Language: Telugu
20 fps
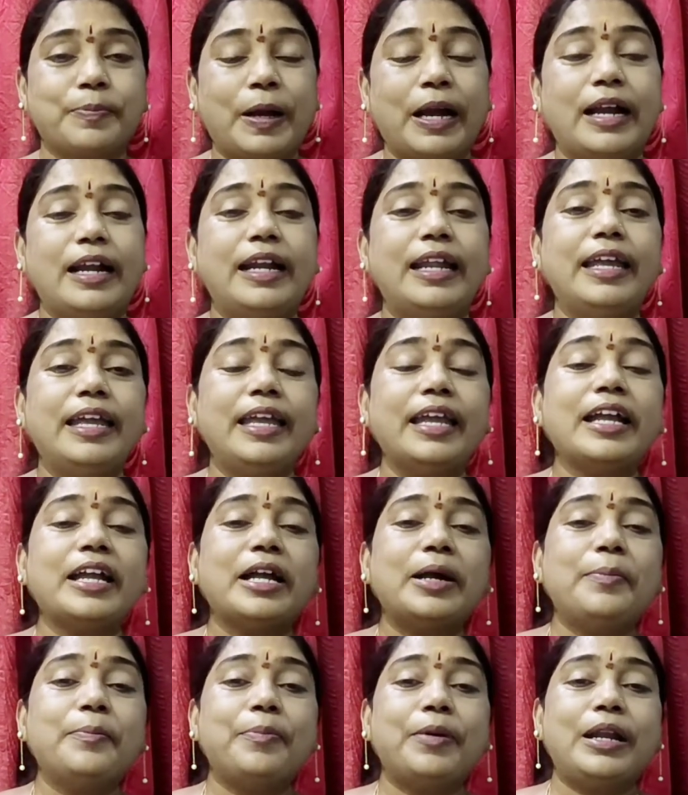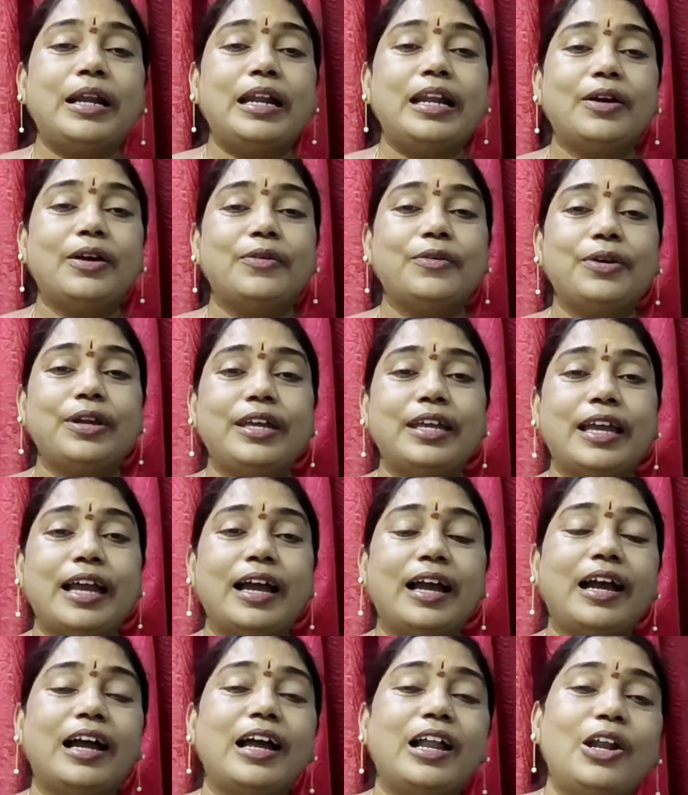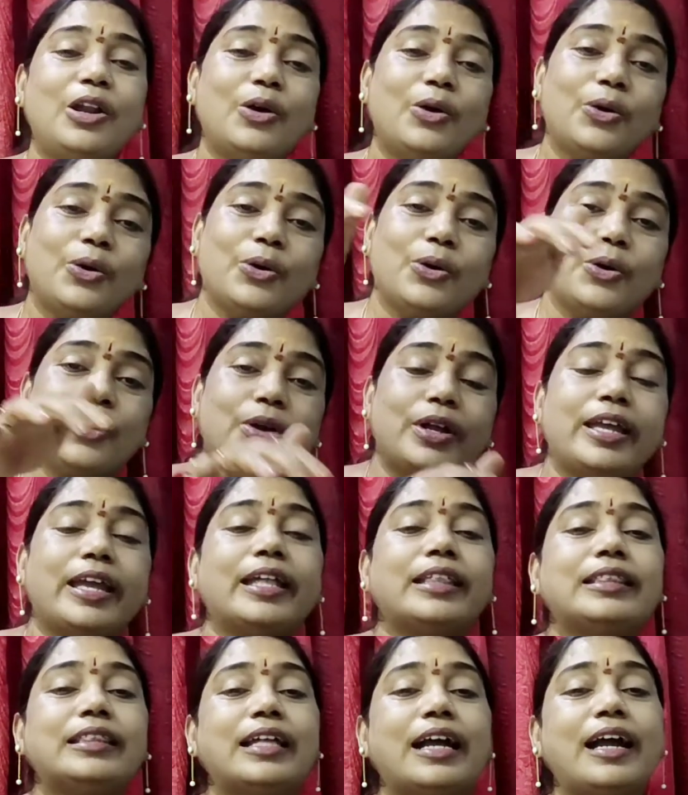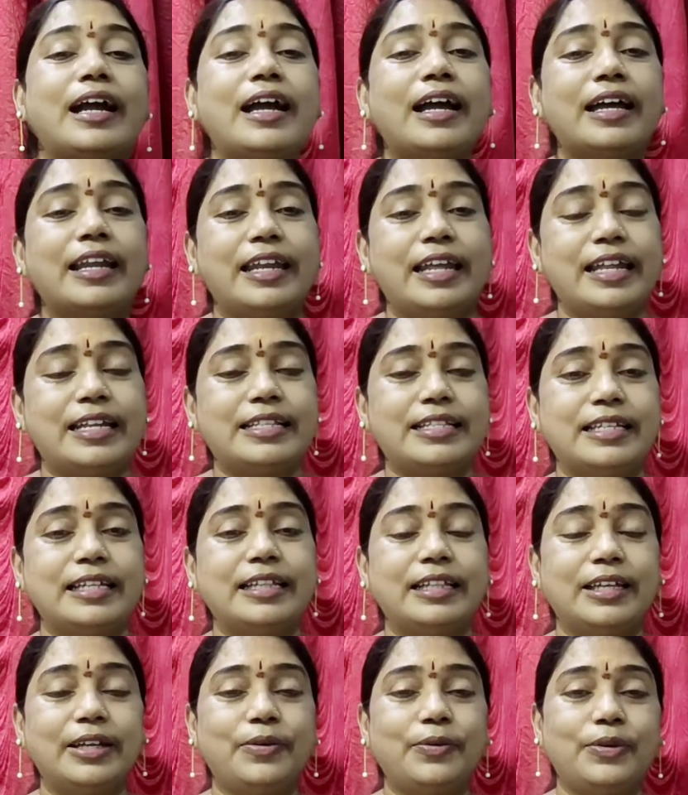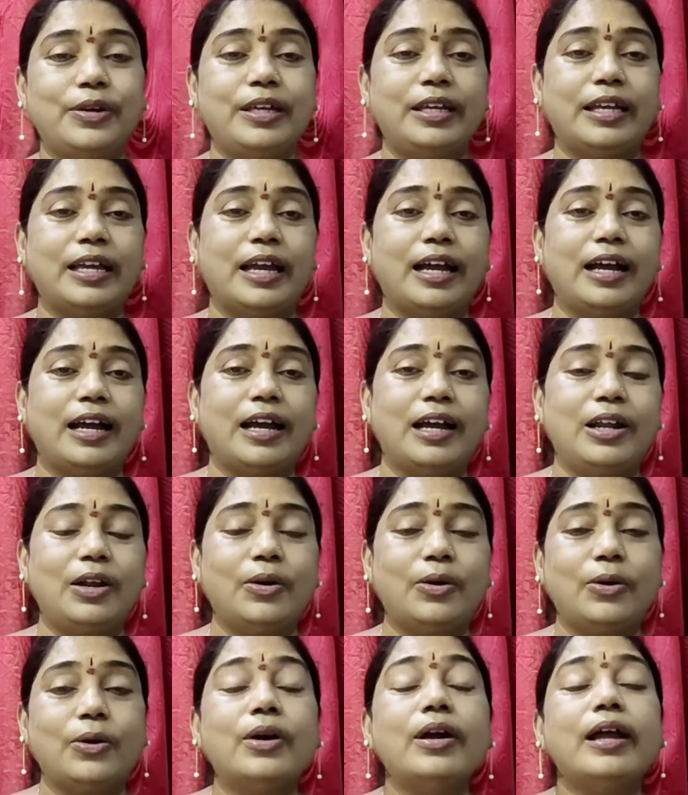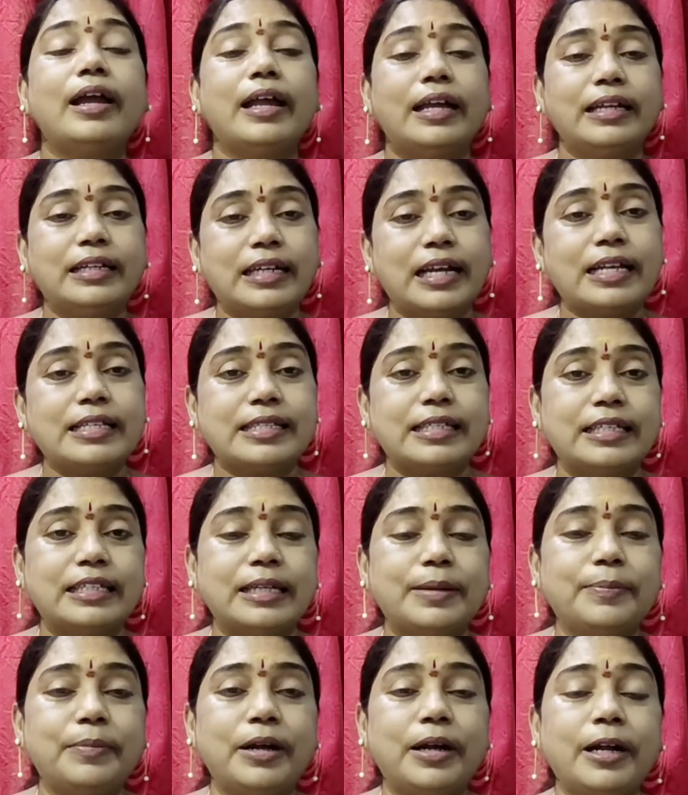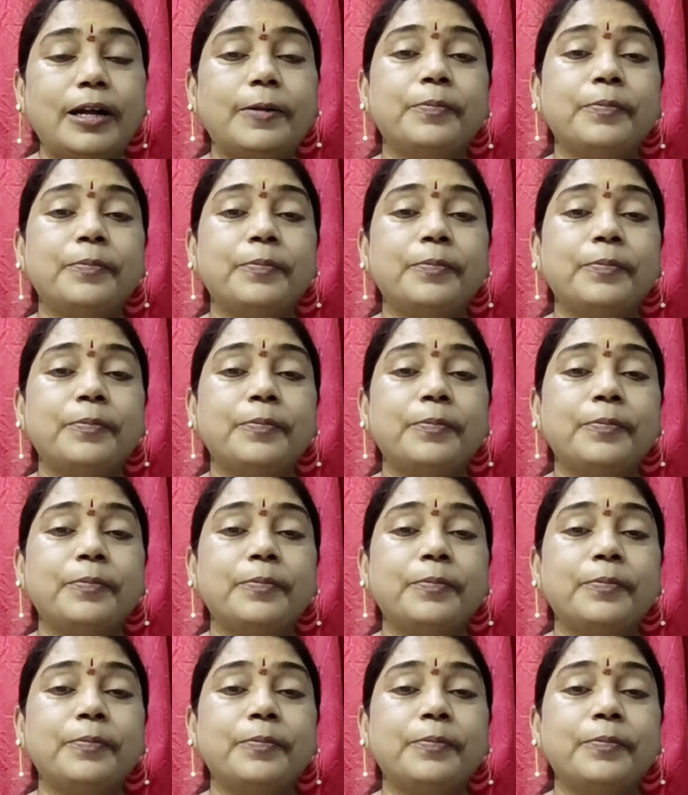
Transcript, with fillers: పగడియే గంపల్ల ఉయ్యాలో ఎత్తా నెచ్చింది ఉయ్యాలో ఇట్లా సీతమ్మ